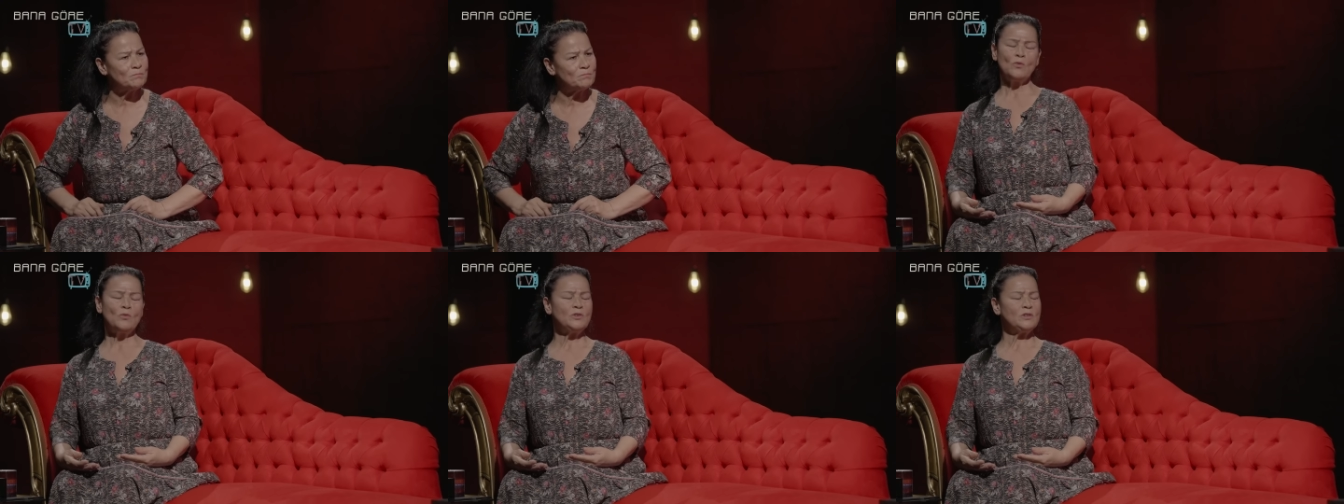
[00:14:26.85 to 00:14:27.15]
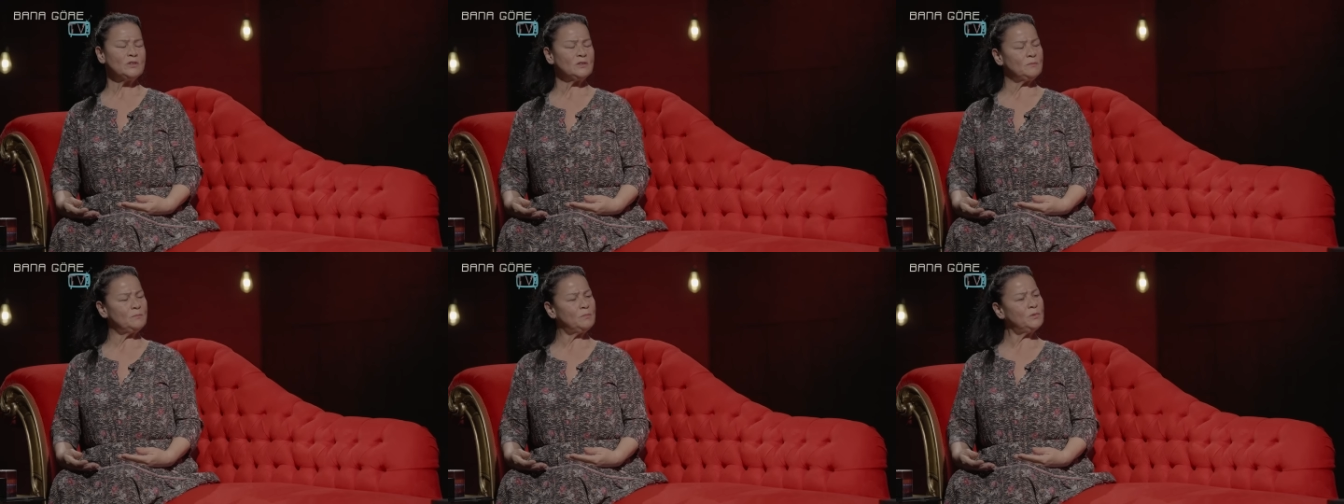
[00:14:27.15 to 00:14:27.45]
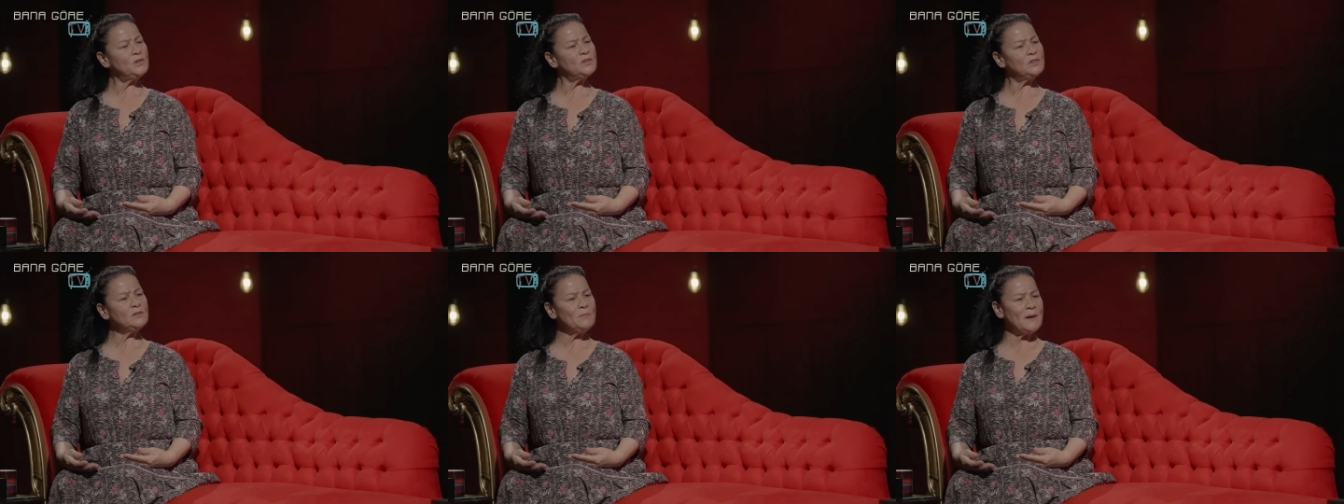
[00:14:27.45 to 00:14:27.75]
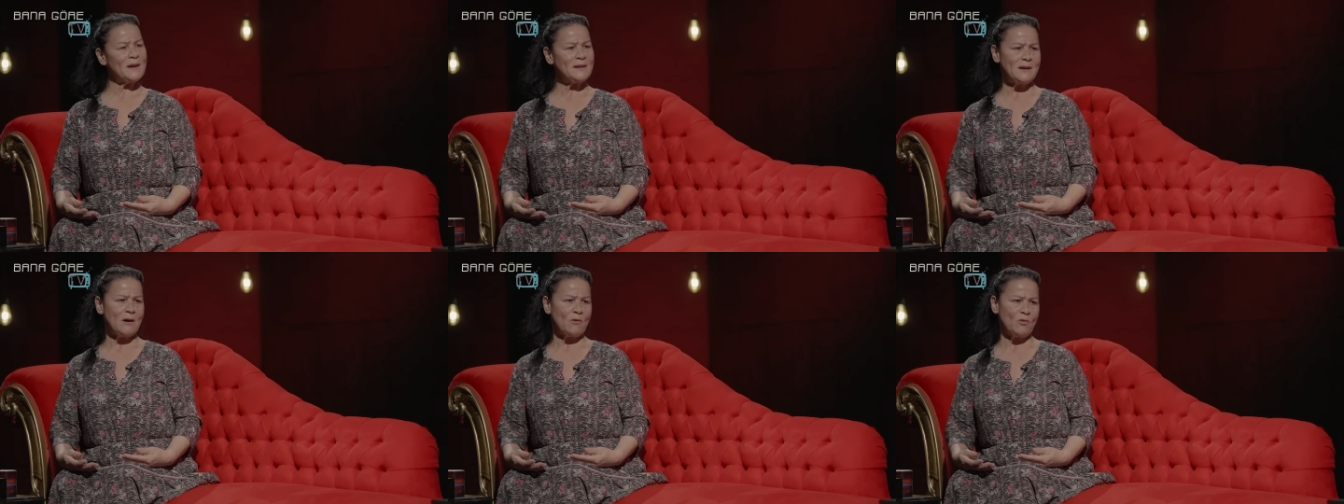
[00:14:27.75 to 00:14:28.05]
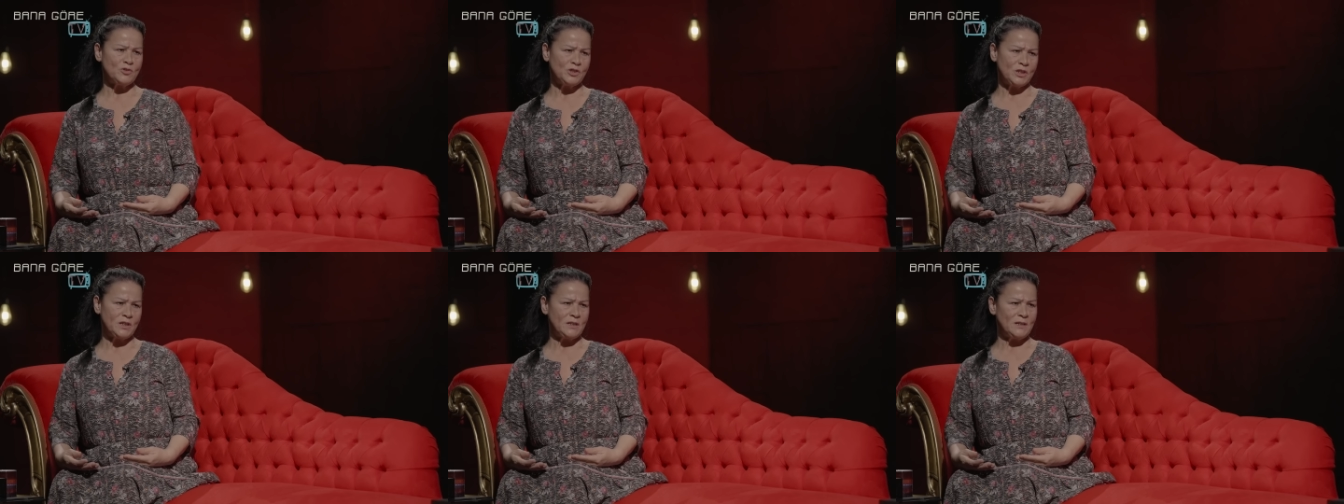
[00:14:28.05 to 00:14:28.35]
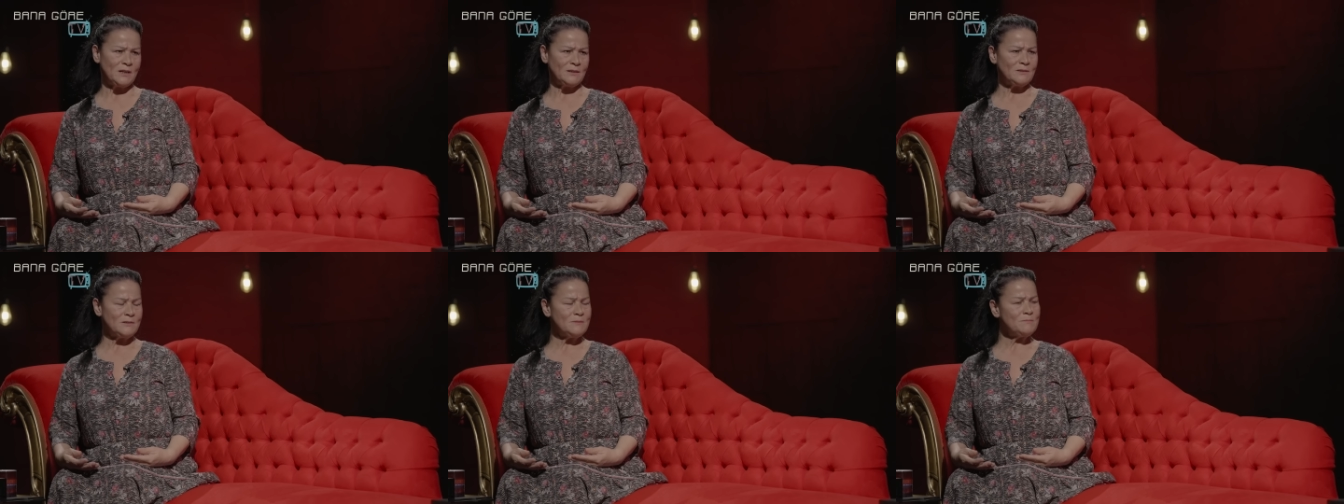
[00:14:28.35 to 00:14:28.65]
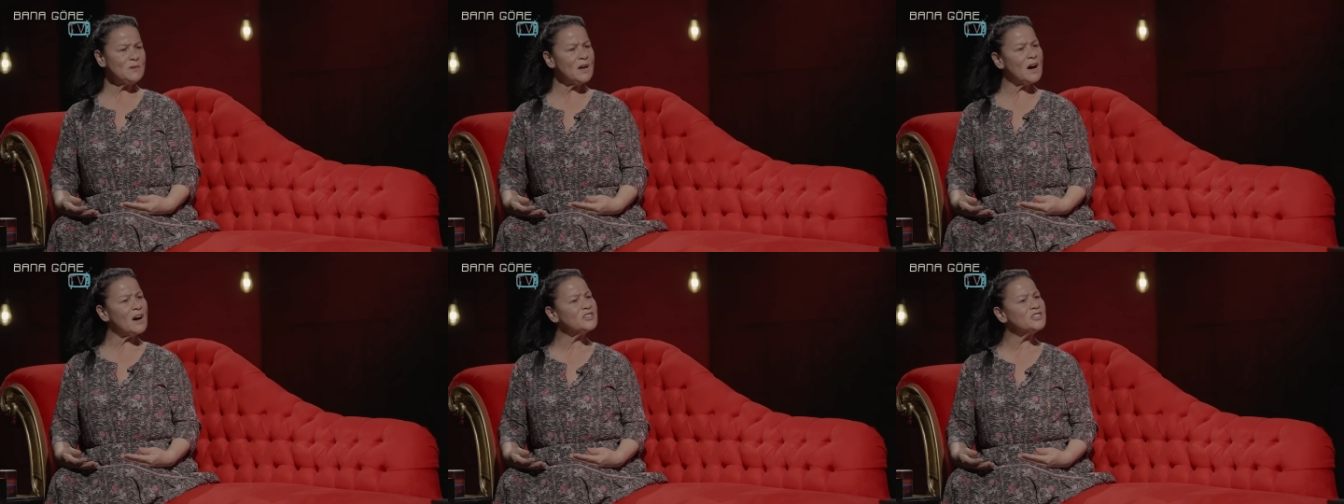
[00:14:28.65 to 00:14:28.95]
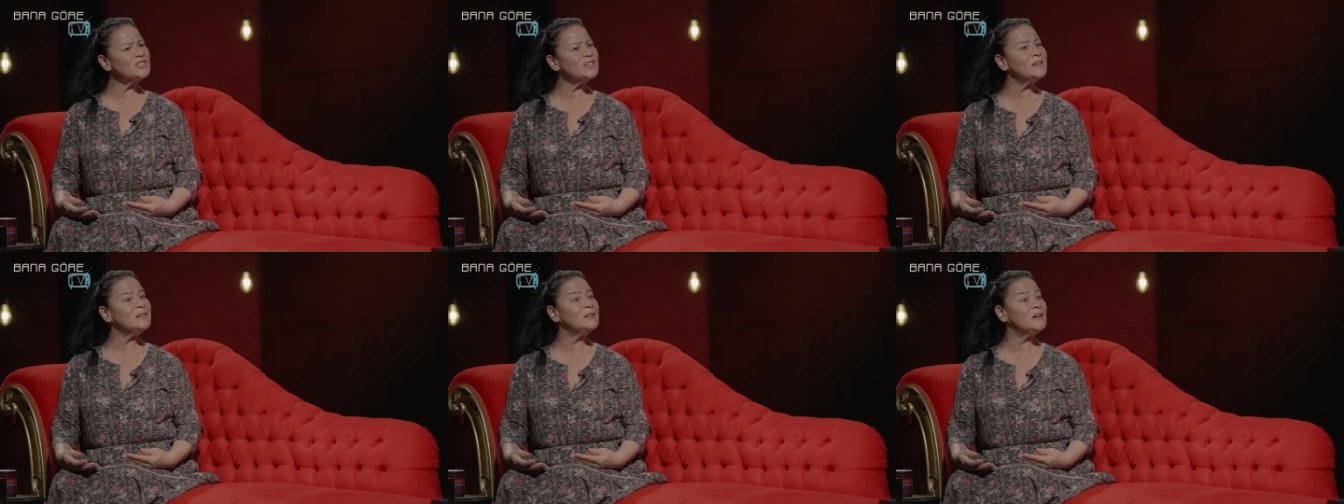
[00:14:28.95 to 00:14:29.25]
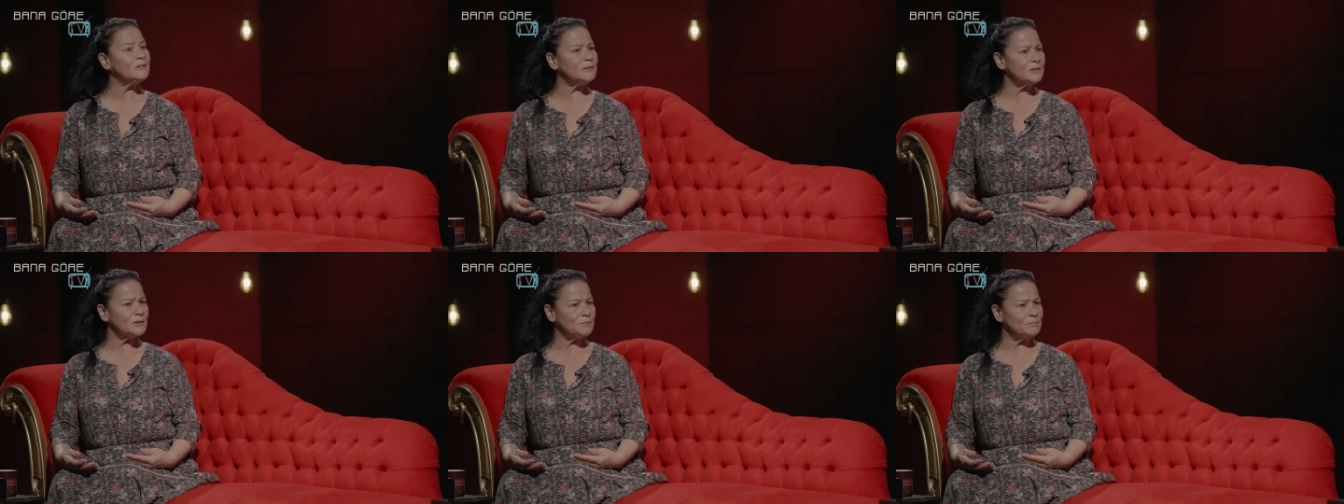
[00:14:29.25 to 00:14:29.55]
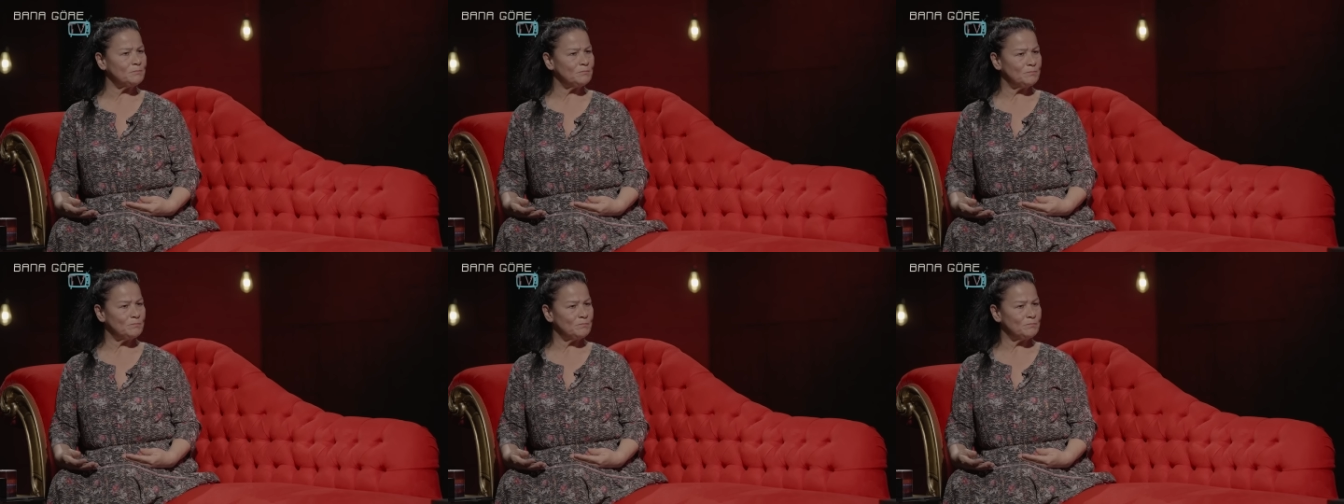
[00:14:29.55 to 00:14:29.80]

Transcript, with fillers: O yıl bu yıl ben ne hocaya inanırım ne hacıya inanırım.